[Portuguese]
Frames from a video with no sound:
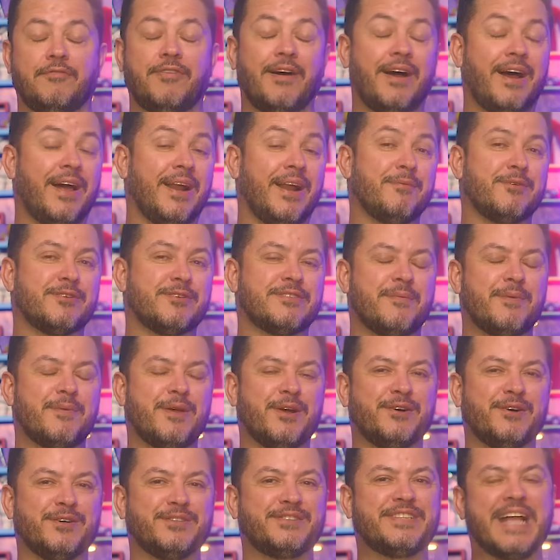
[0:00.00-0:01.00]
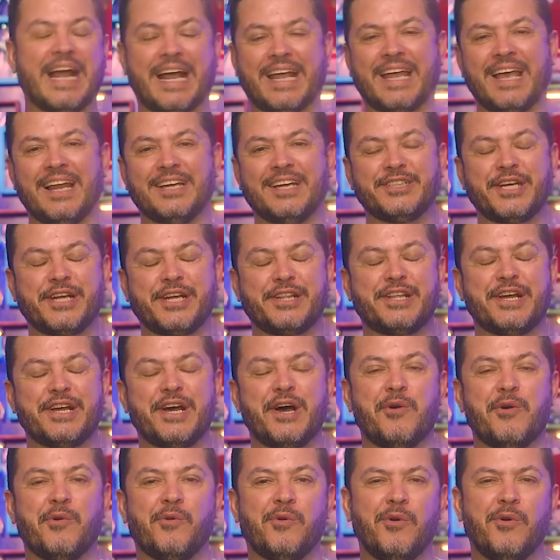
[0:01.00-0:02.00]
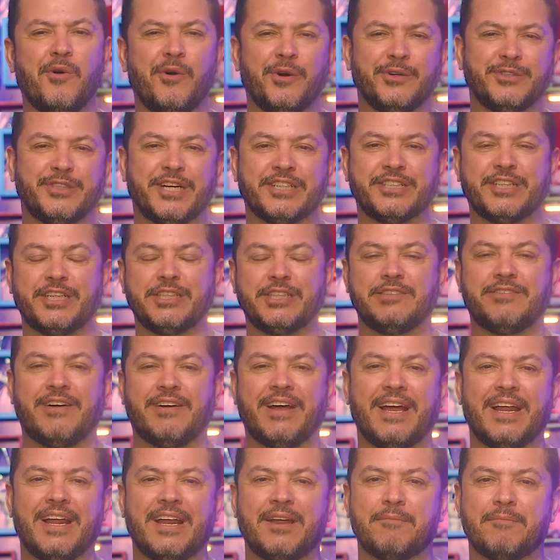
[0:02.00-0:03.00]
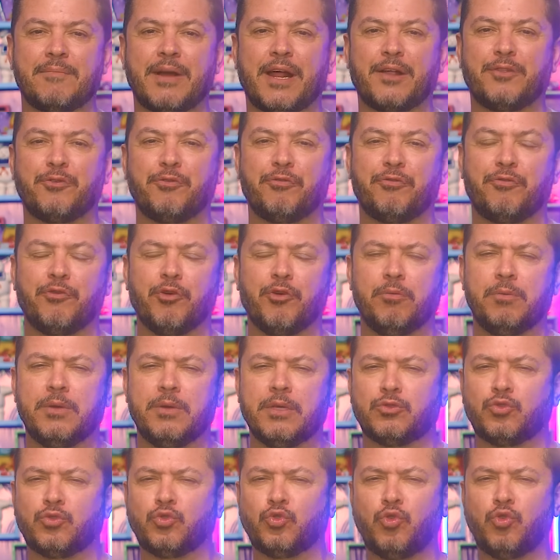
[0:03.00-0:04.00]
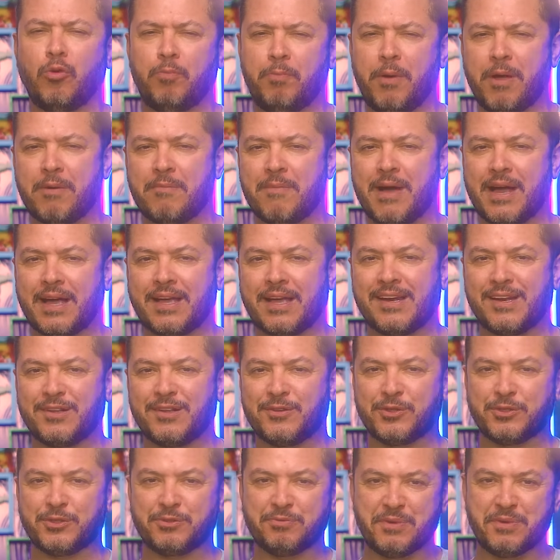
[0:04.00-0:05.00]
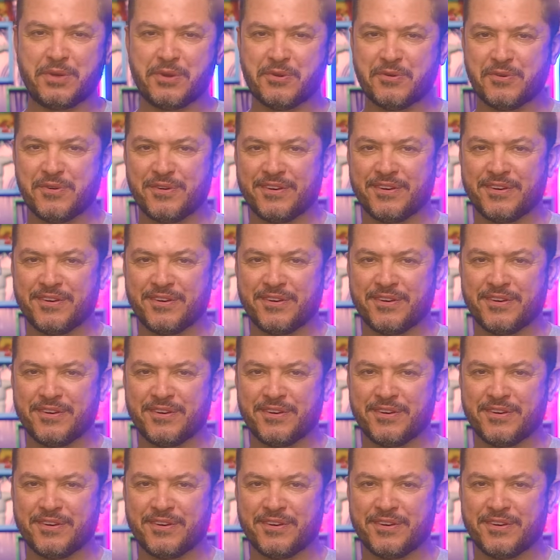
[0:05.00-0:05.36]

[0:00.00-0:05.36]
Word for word: Fala meus amigos, daquele jeitão! Hoje a gente vai relembrar do filme Super Máquina 2000.